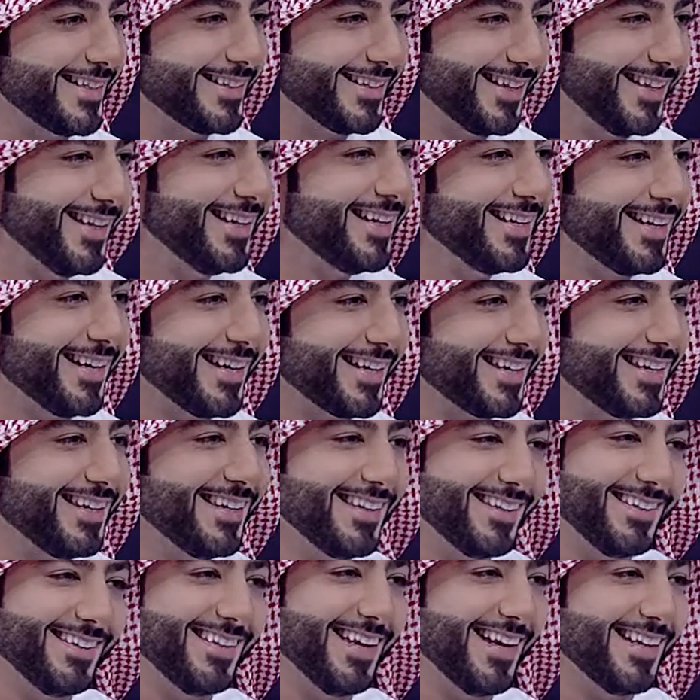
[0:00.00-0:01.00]
فهي
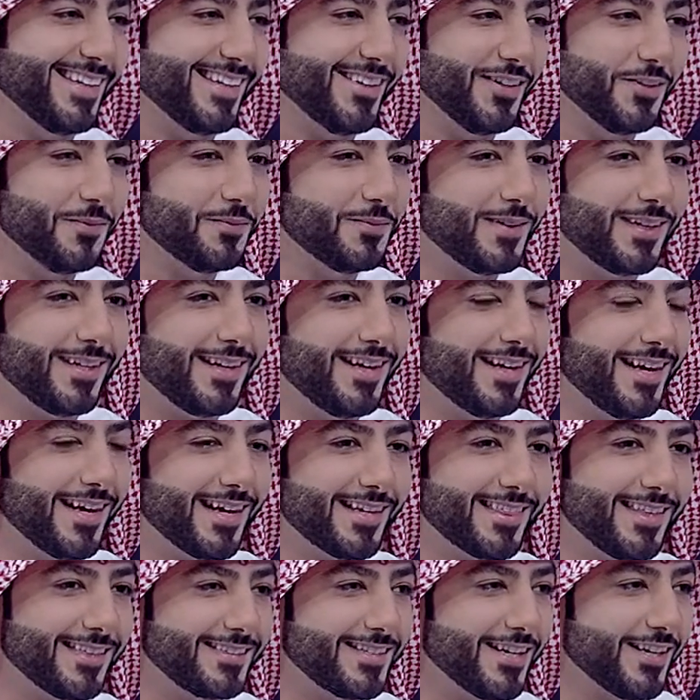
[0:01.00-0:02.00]
اكيد يعني هم
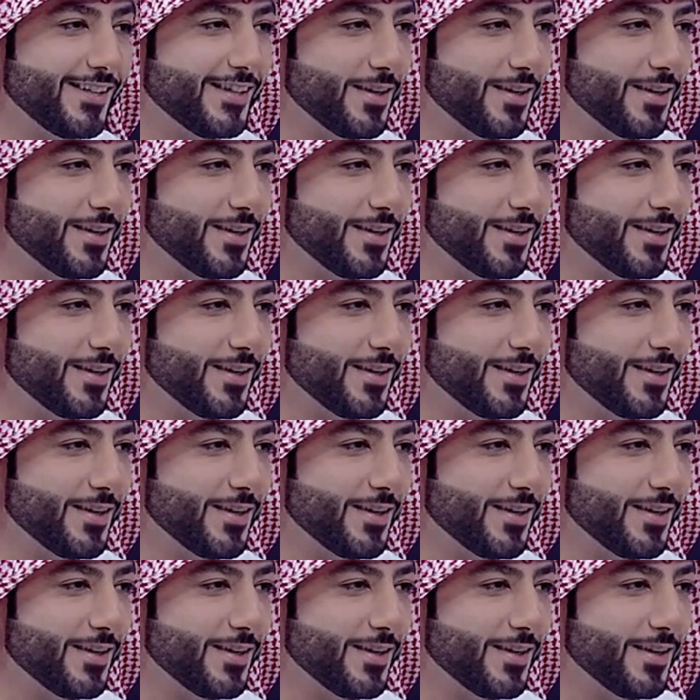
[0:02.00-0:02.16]
اكثر شيء